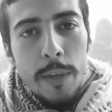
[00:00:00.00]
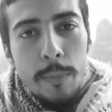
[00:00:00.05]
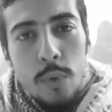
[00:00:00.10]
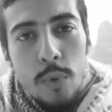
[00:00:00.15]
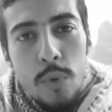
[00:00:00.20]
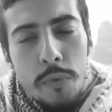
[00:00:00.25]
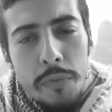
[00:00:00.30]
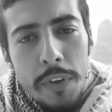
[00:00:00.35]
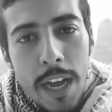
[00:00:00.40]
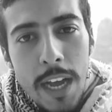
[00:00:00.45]

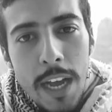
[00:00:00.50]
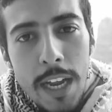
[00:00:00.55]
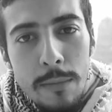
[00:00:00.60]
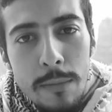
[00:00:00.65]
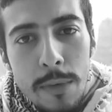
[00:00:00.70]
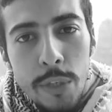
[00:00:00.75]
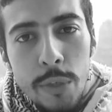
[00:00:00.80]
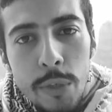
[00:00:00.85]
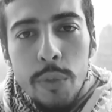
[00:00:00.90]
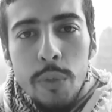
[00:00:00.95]
يبدو انه في
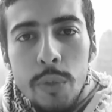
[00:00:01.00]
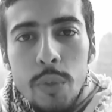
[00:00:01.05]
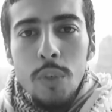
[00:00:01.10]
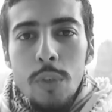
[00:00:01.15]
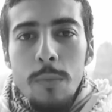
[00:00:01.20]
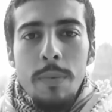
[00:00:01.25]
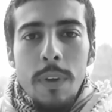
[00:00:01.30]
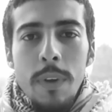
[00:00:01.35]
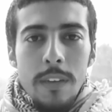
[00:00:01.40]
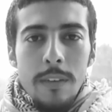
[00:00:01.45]
عالم
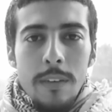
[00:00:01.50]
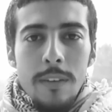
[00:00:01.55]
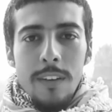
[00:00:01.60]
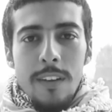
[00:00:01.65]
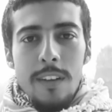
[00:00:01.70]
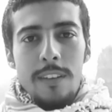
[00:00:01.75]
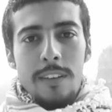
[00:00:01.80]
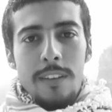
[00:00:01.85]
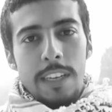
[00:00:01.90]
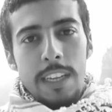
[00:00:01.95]
اليوتيوب
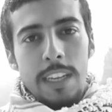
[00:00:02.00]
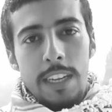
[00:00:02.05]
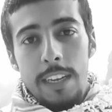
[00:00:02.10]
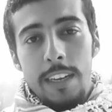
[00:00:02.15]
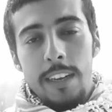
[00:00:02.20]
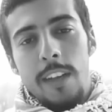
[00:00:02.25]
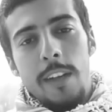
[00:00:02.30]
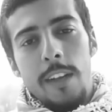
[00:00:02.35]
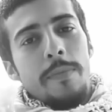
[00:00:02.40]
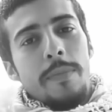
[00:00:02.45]

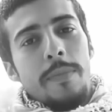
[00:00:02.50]
نحن